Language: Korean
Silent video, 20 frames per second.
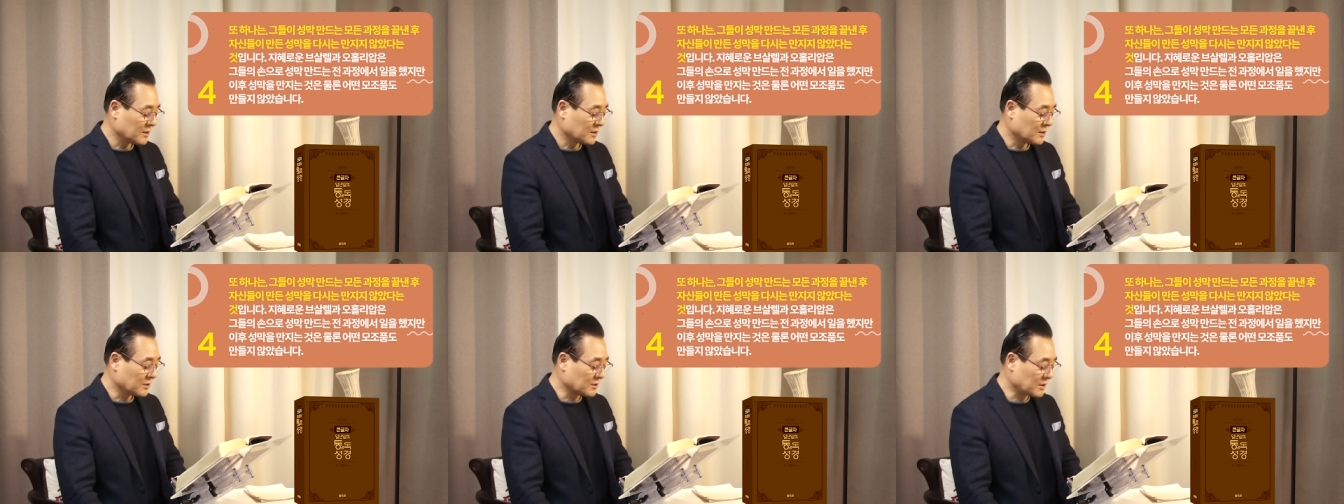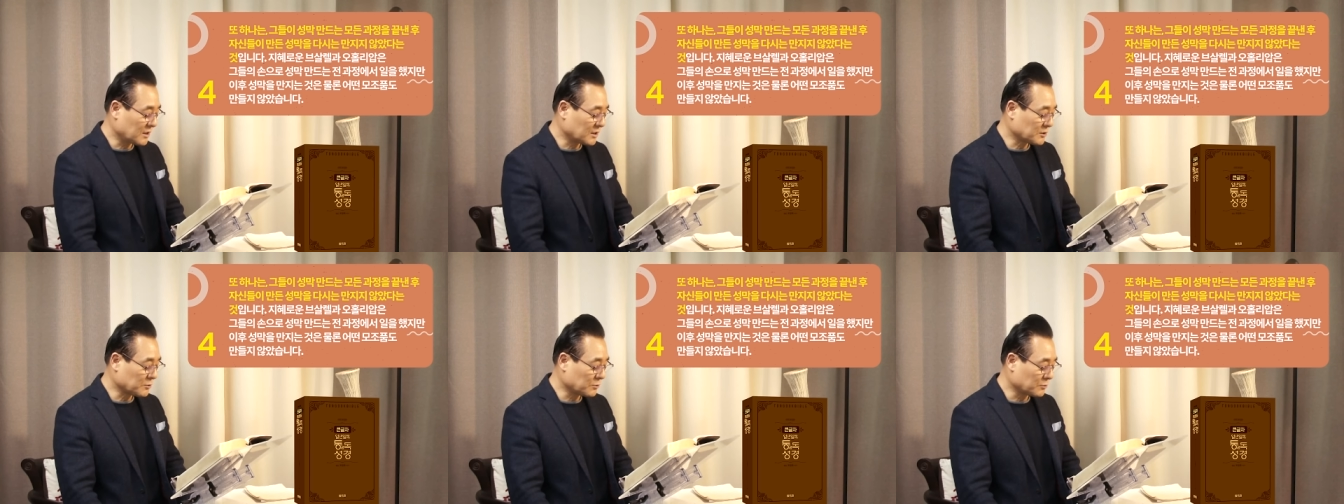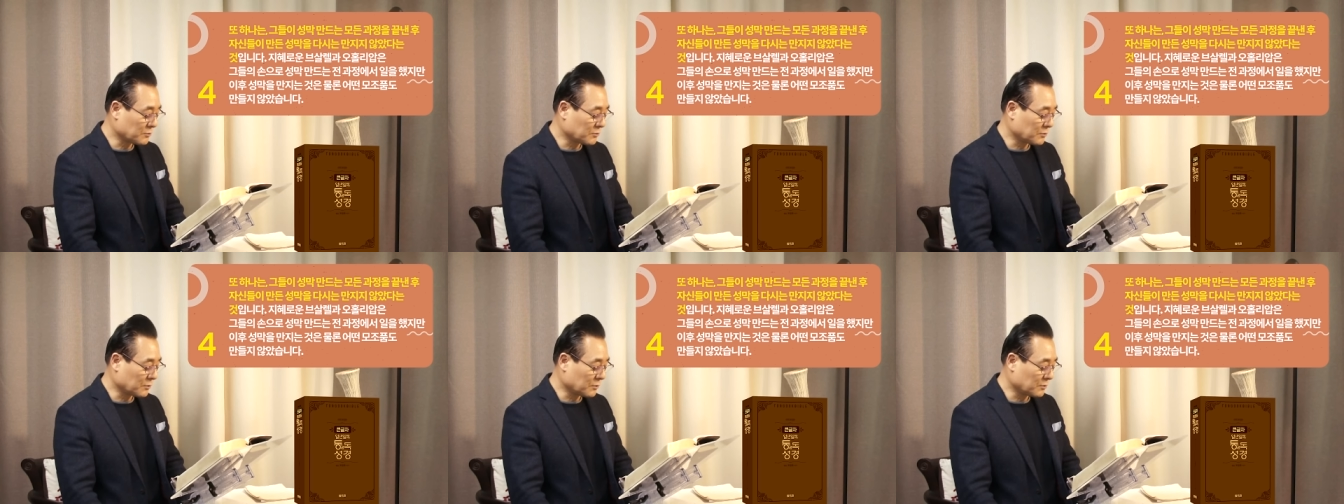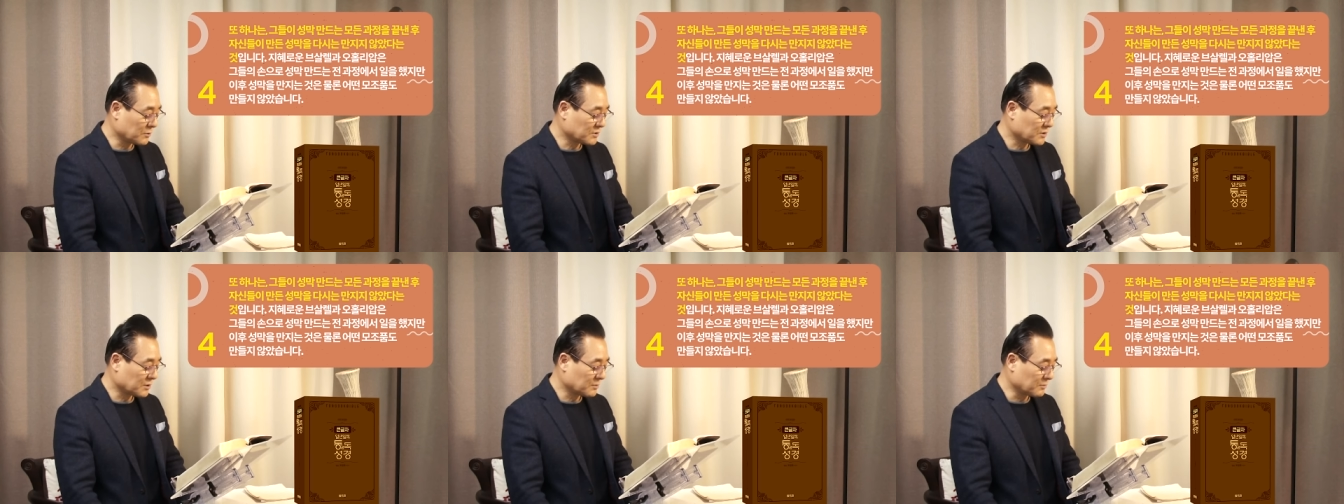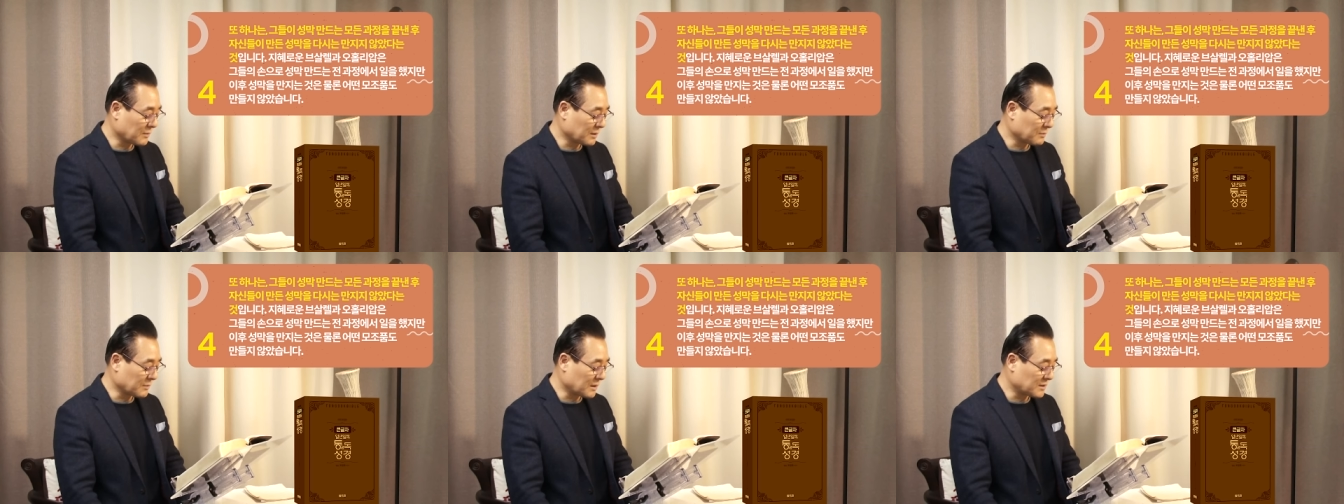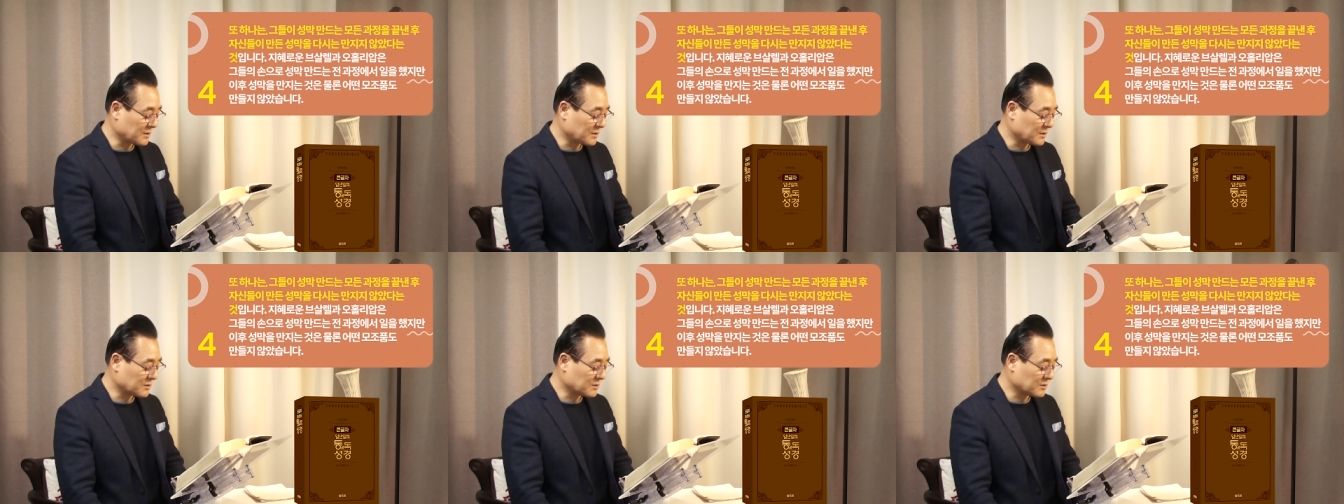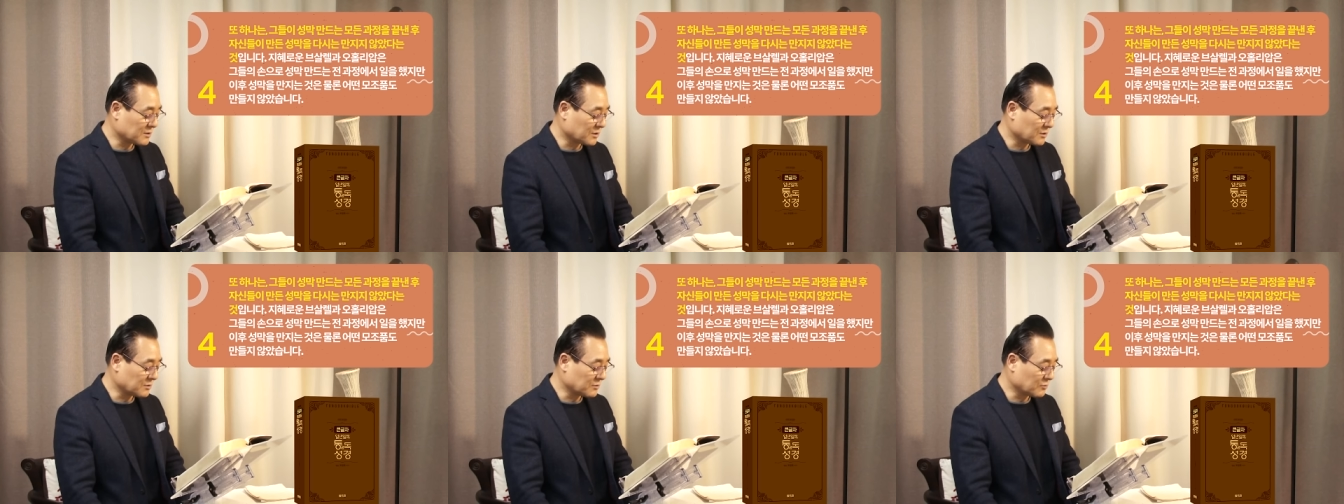그들의 손으로 성막 만드는
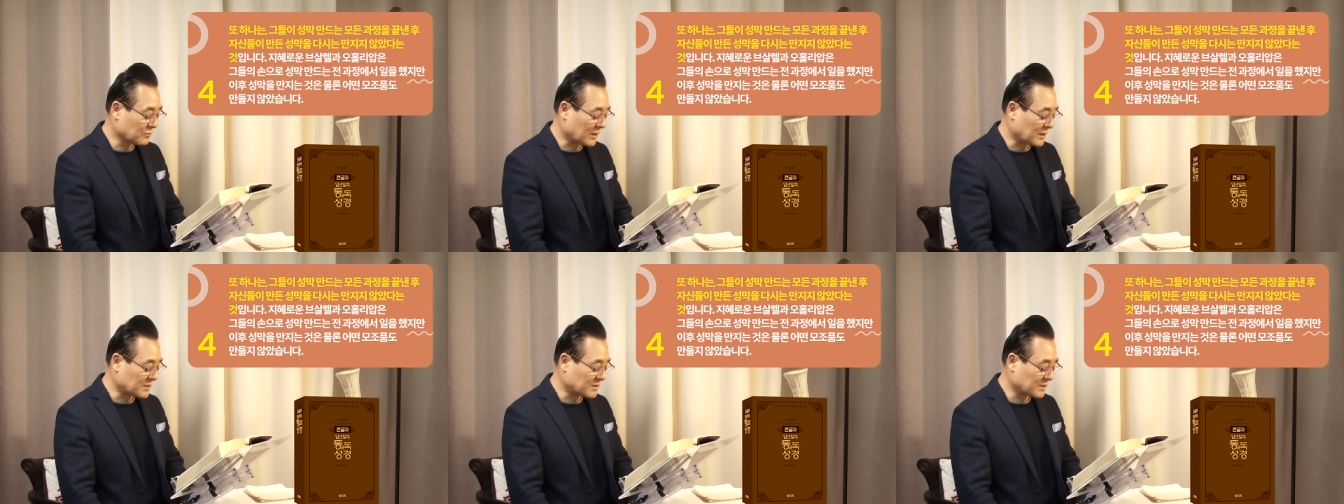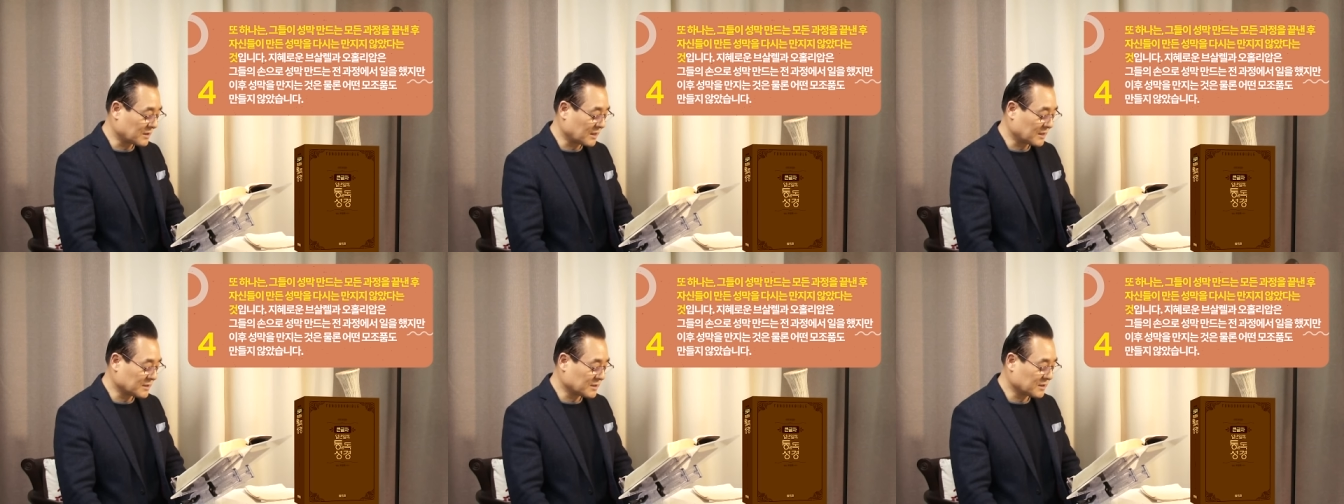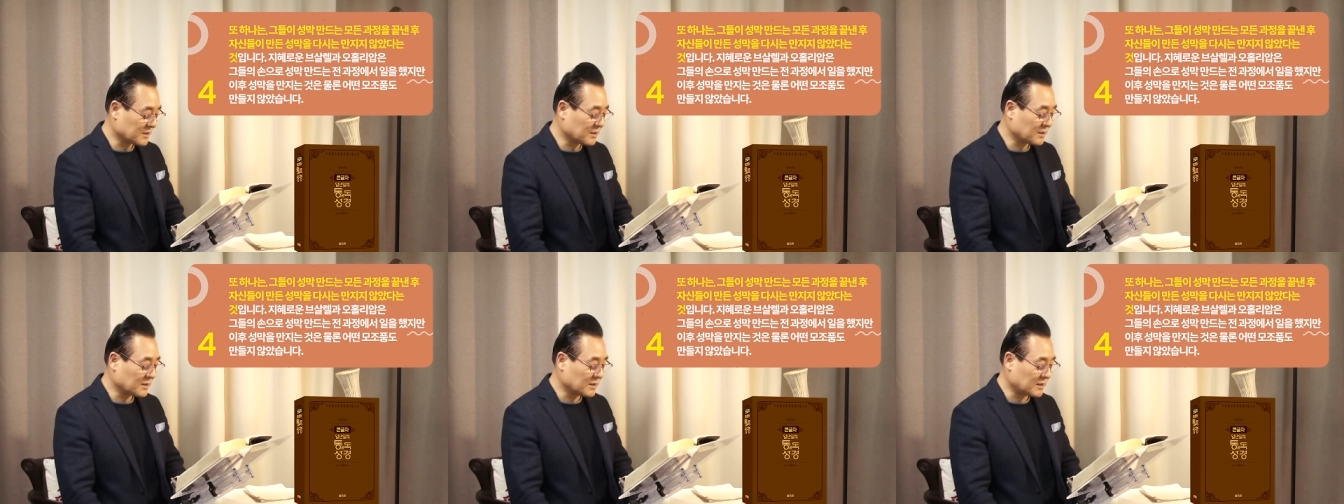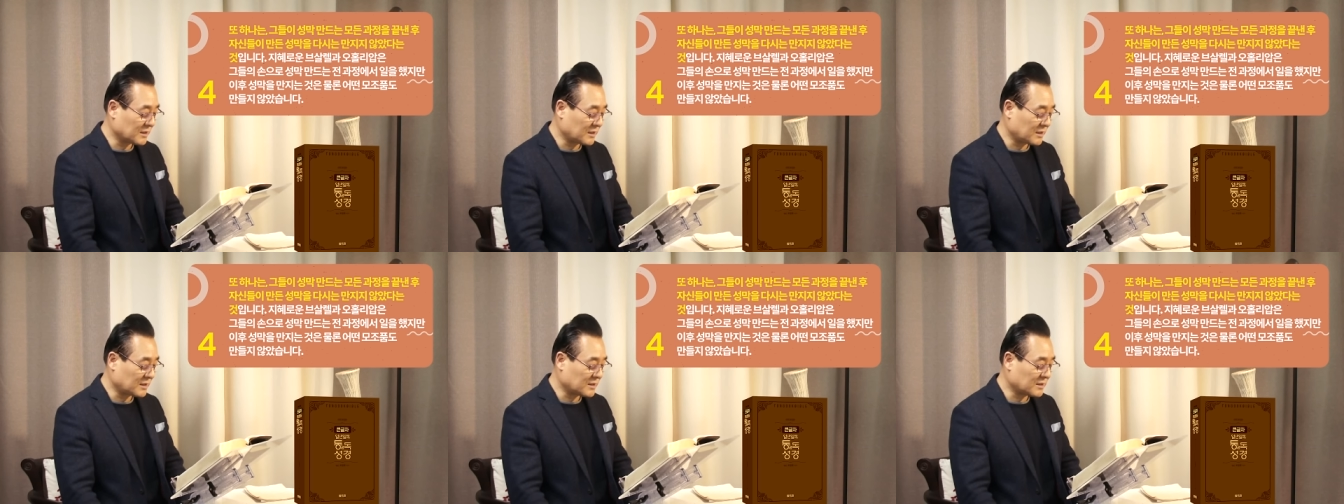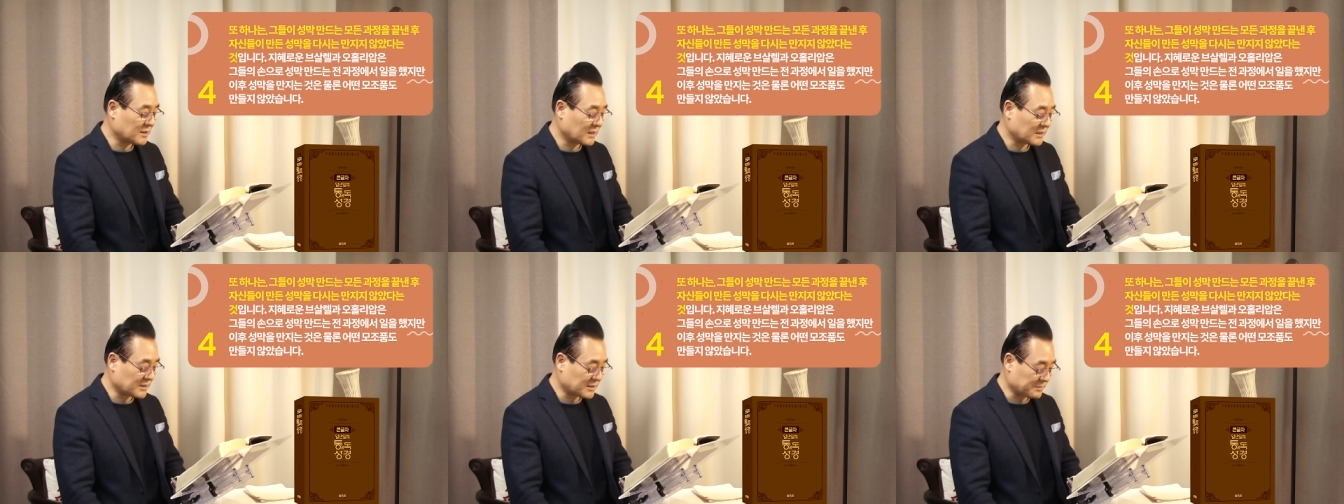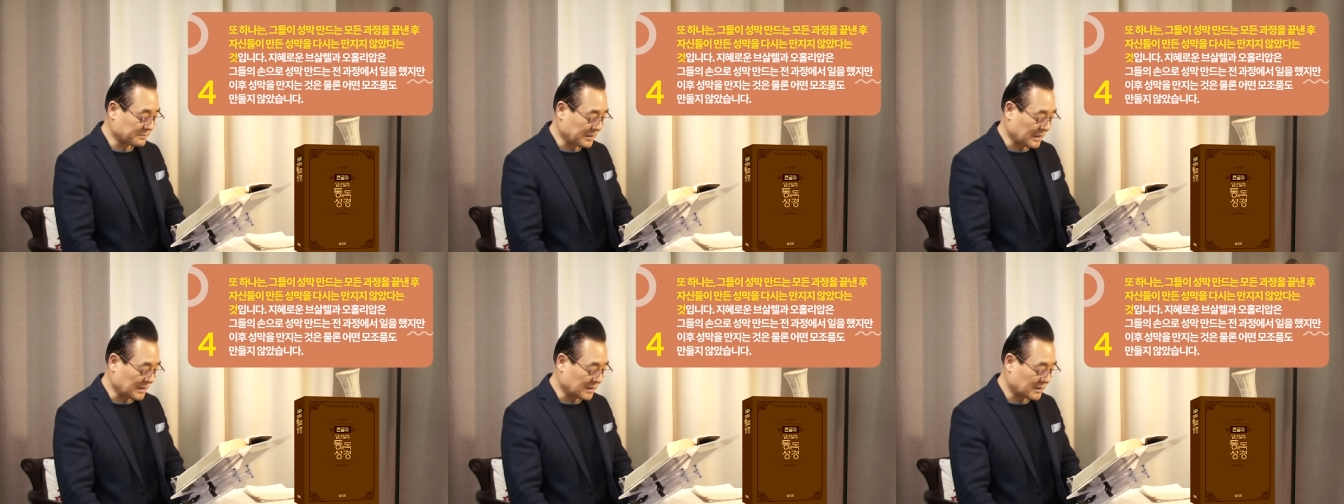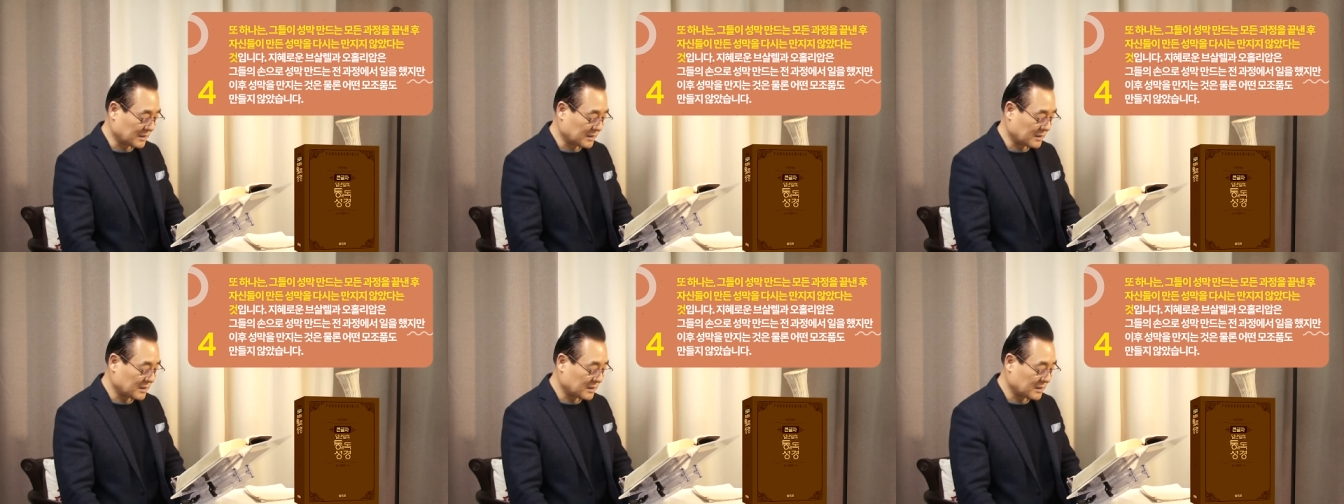전 과정에서 일을 했지만